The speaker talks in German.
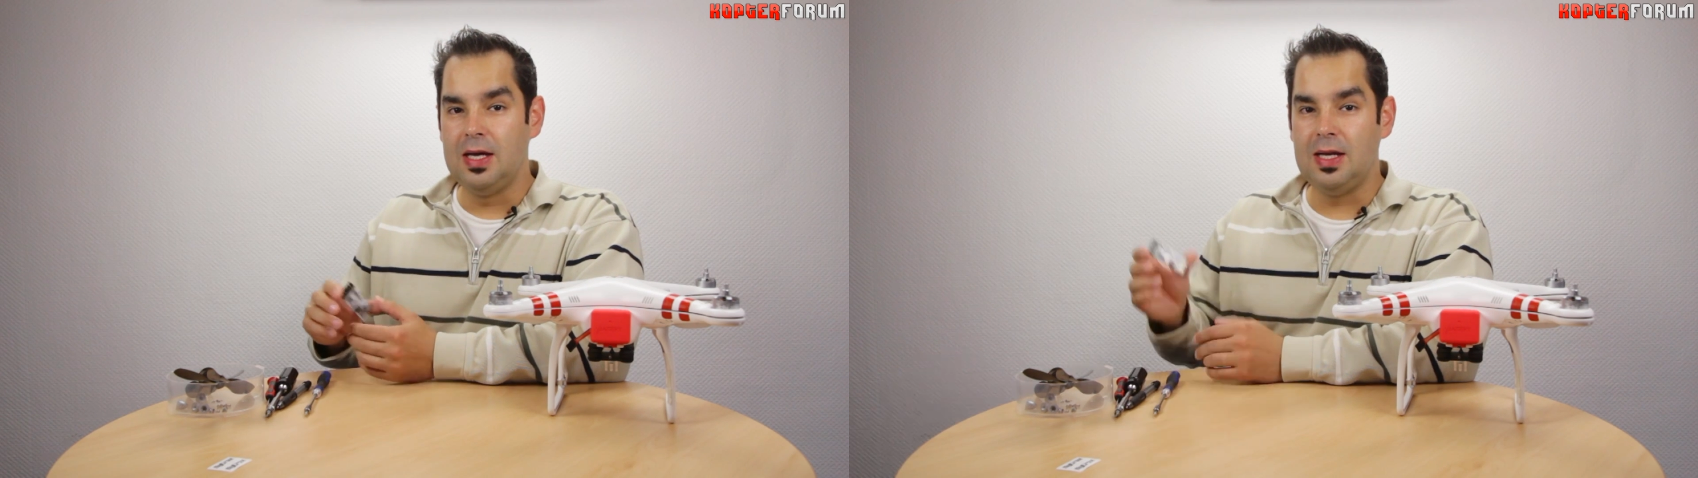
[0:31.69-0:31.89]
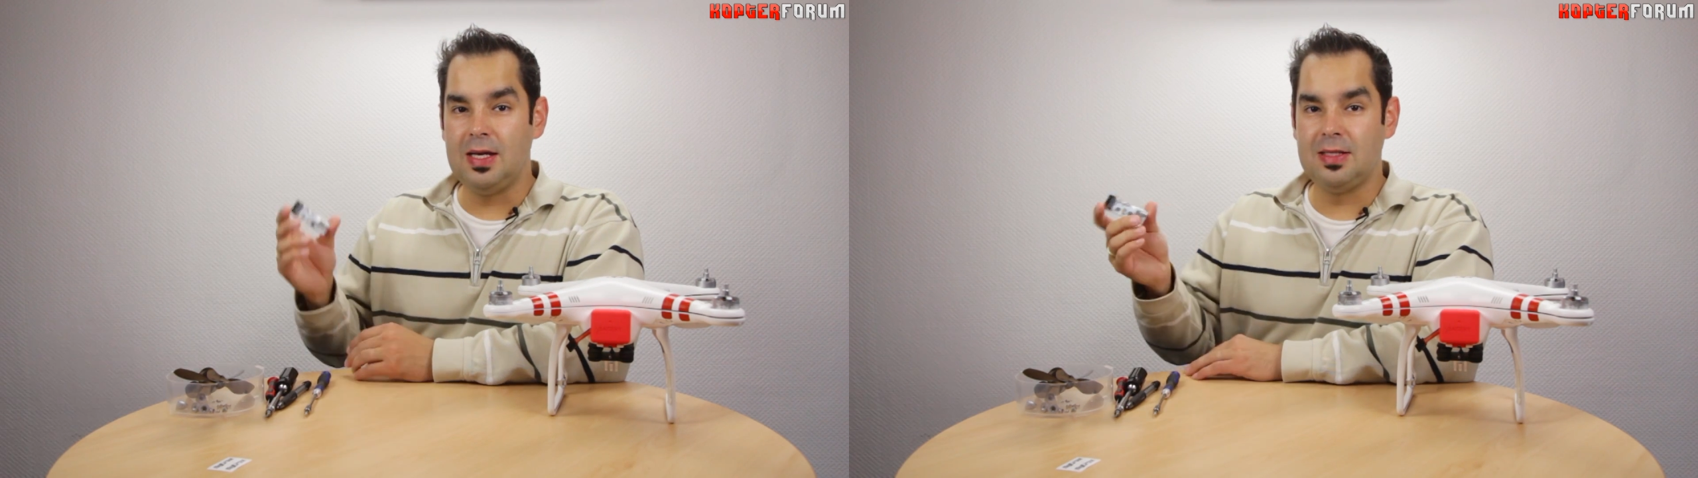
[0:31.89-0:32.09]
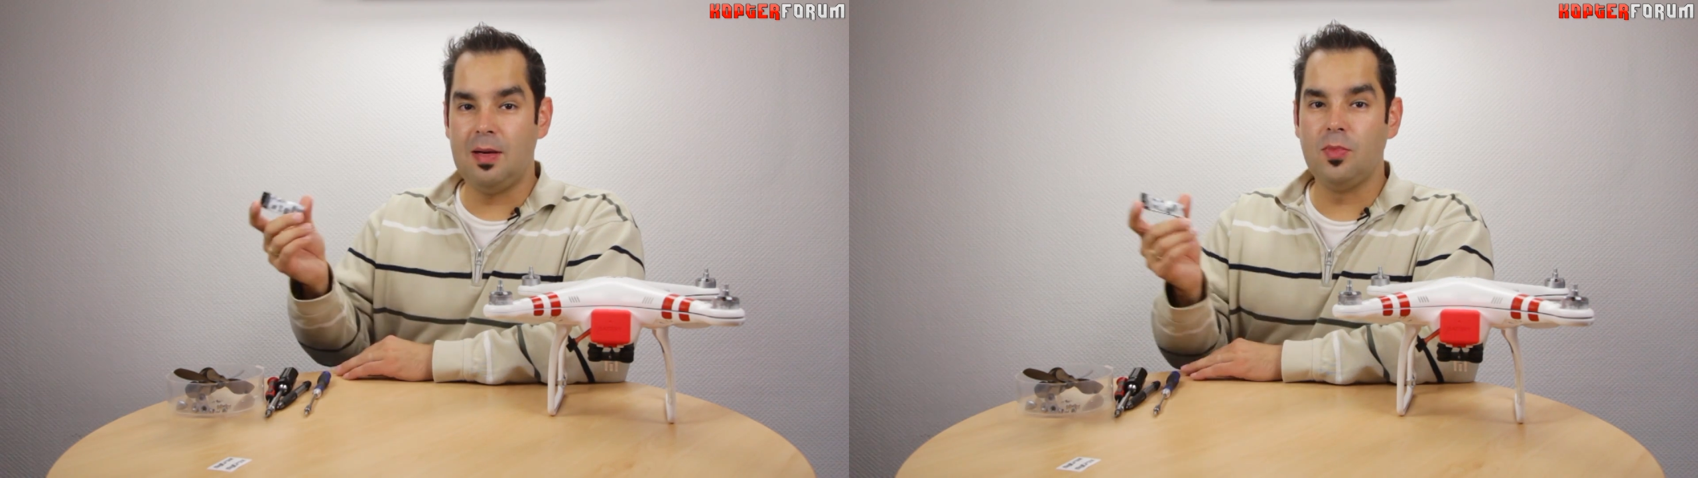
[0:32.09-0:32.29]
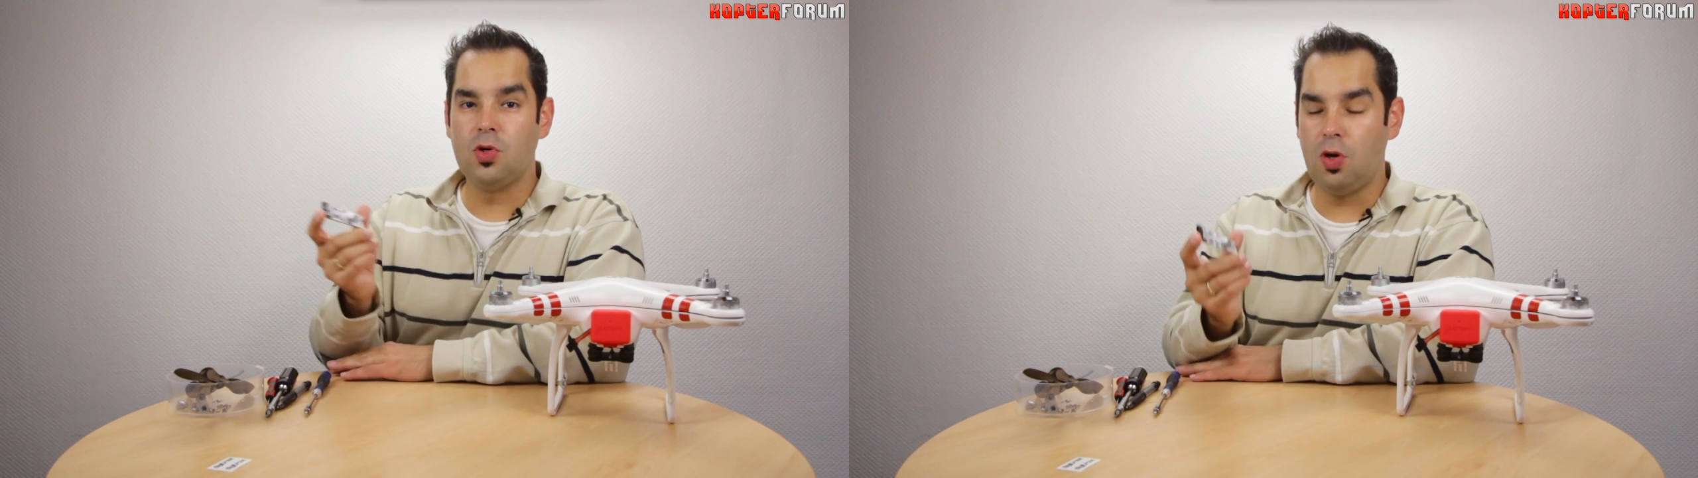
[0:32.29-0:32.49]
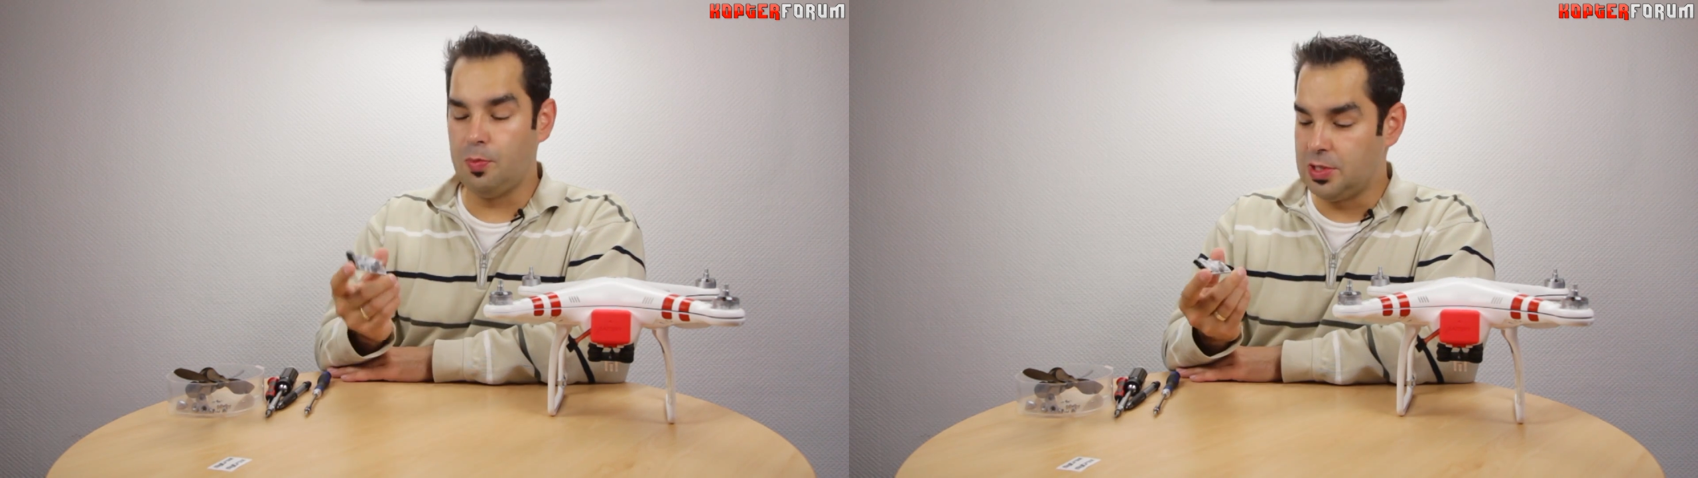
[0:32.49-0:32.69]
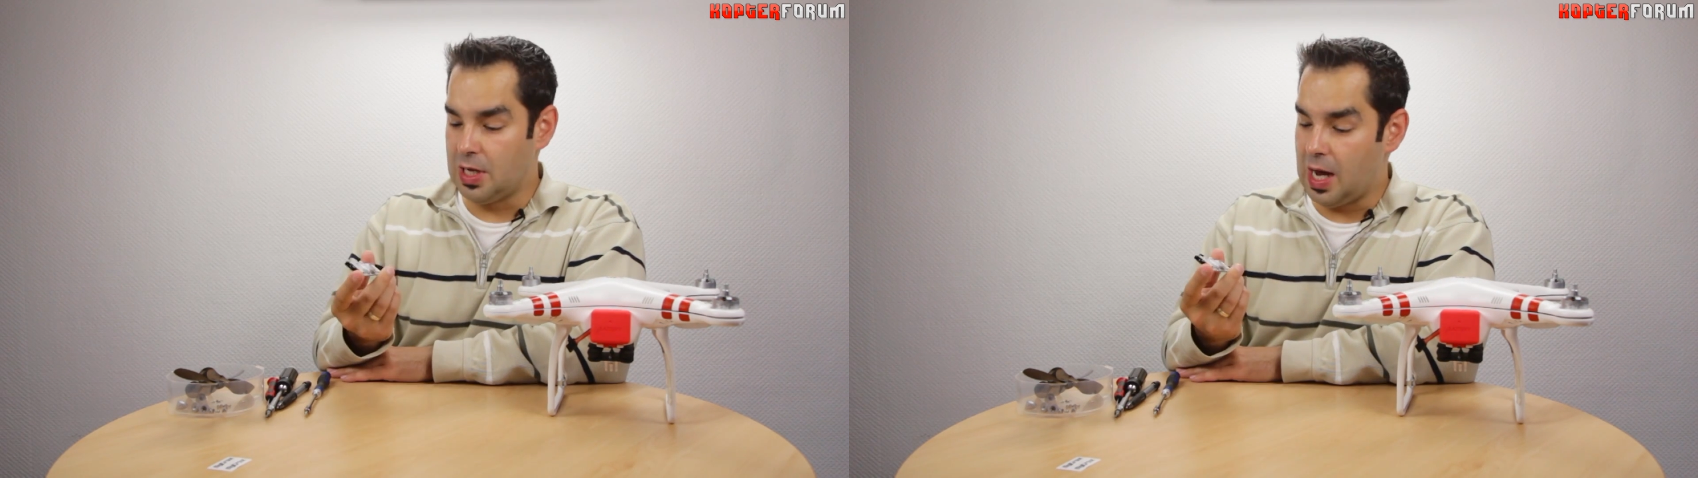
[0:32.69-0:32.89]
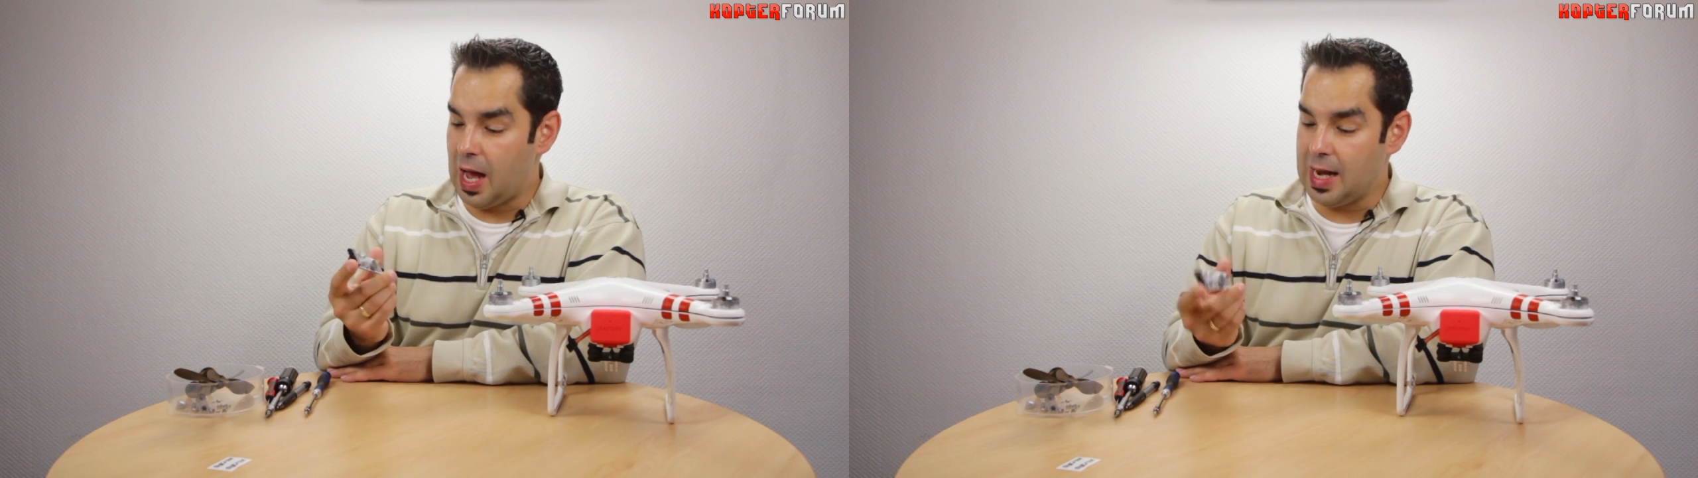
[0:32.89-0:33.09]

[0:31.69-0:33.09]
NASAM Copter